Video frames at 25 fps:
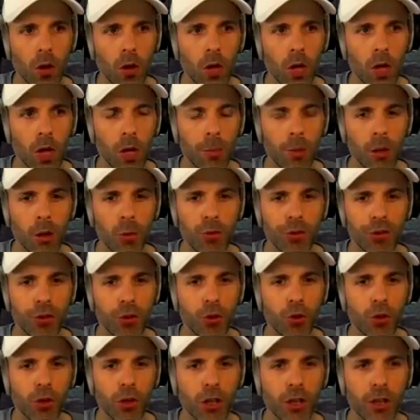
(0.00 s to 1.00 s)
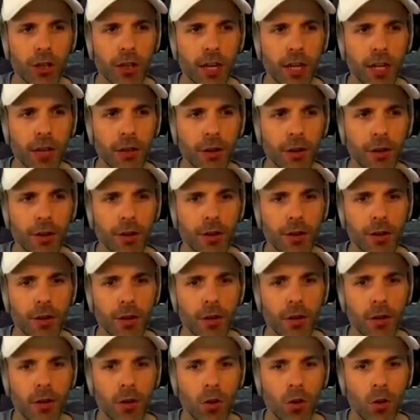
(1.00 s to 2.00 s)
Et Melusi du côté de Dan.
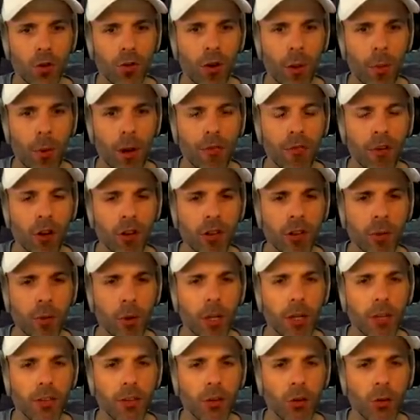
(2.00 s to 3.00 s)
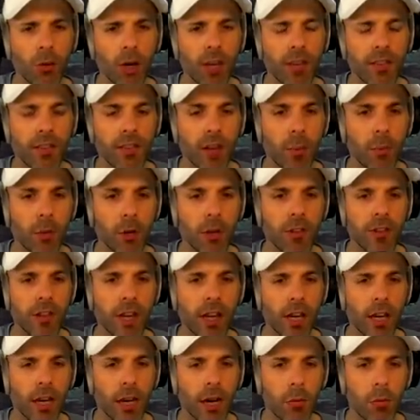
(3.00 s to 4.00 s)
Qu'on va mettre forcément à des endroits extrêmement
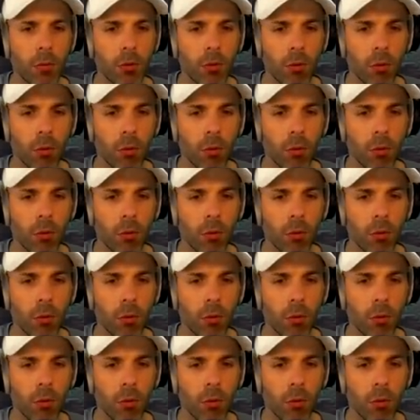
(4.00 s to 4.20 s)
désagréables.